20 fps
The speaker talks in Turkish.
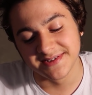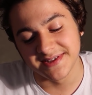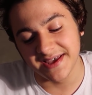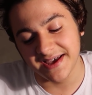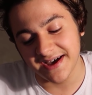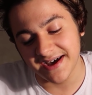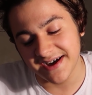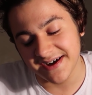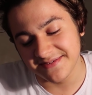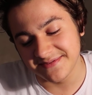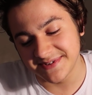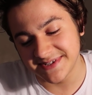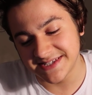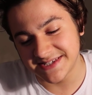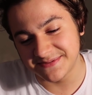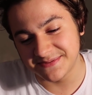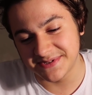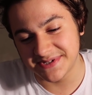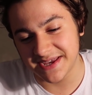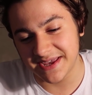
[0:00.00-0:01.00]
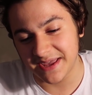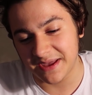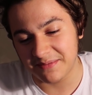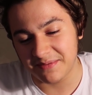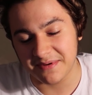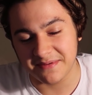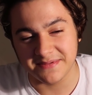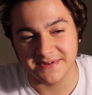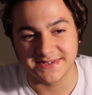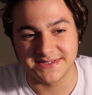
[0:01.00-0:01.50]
ya abi hiçbir şey
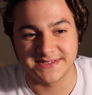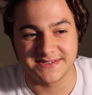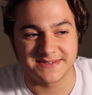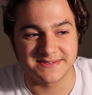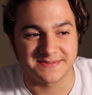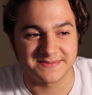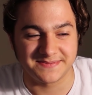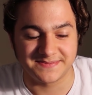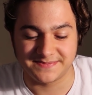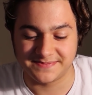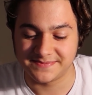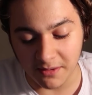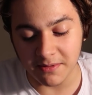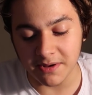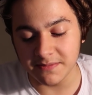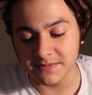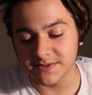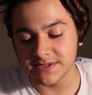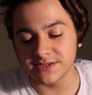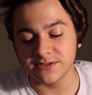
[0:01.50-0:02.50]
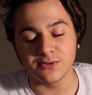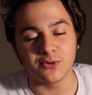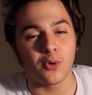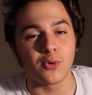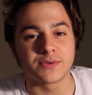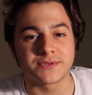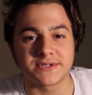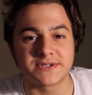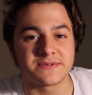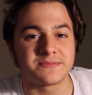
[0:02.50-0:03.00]
yapamaz. Tamam dedi
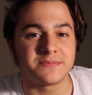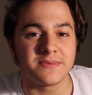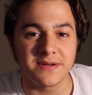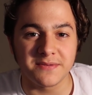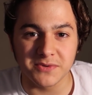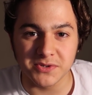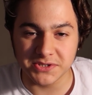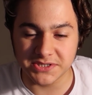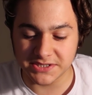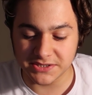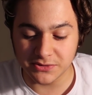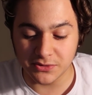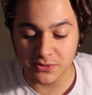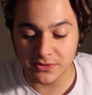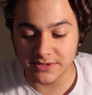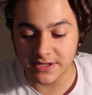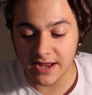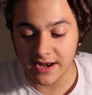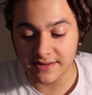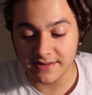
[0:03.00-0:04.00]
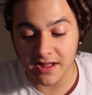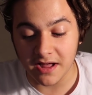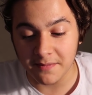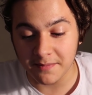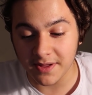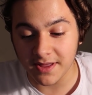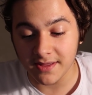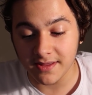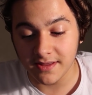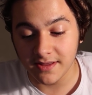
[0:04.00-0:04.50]
göz kırpma emojisi gönderdi
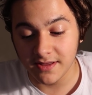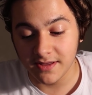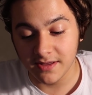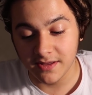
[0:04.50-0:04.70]
ama